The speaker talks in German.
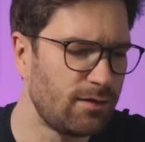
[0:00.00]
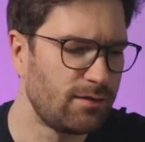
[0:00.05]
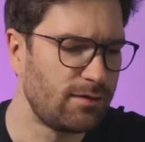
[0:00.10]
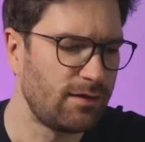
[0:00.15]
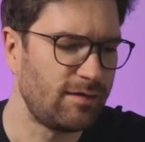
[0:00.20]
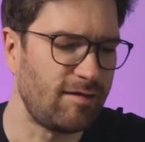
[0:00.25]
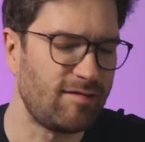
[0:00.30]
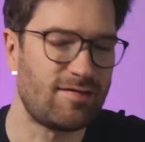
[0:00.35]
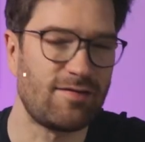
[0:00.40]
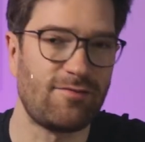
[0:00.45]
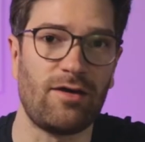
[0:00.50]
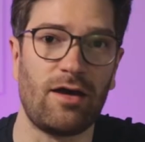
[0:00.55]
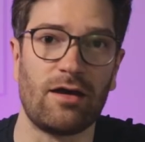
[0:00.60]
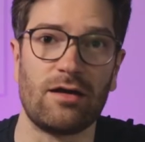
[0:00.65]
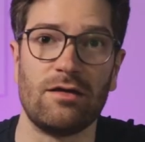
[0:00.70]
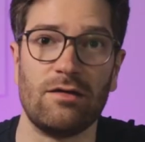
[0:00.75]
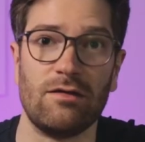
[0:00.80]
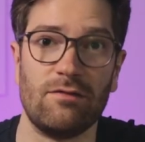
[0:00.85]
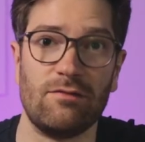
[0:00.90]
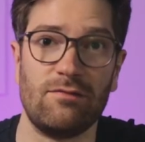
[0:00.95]
Die nächste
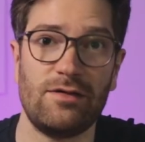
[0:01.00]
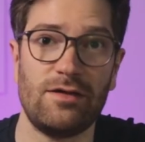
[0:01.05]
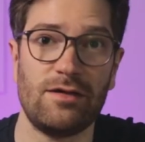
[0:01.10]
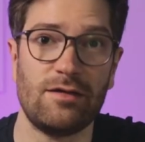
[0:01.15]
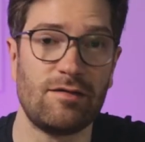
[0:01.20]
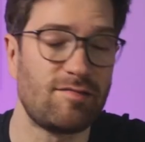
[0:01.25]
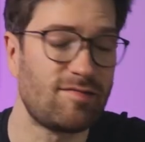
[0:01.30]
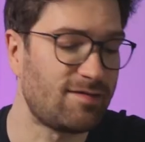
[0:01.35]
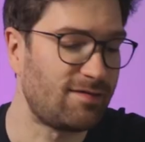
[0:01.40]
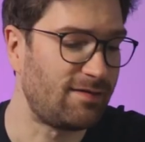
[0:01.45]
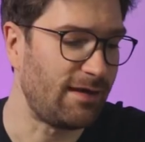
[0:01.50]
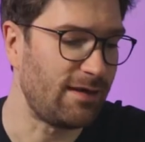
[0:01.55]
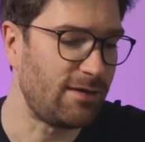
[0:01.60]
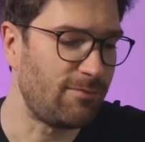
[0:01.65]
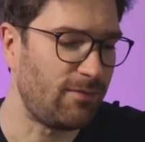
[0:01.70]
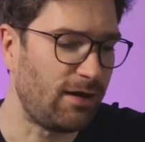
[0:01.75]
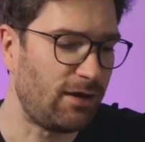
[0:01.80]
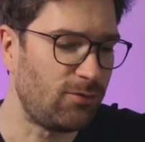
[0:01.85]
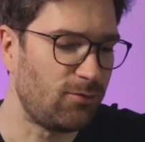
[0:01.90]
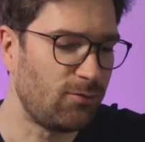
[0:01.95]
Frage, wie ist deine
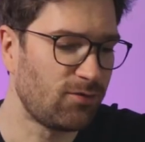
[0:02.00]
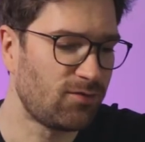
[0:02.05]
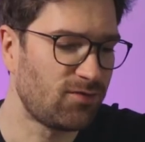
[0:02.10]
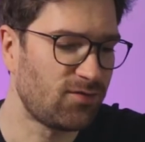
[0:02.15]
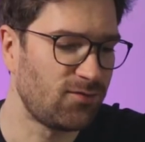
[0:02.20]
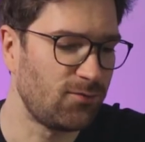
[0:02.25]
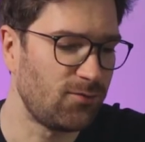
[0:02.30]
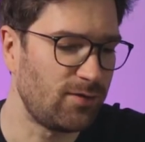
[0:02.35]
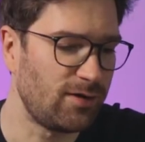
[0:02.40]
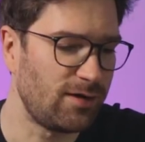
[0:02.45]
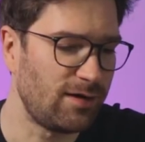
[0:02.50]
Meinung zu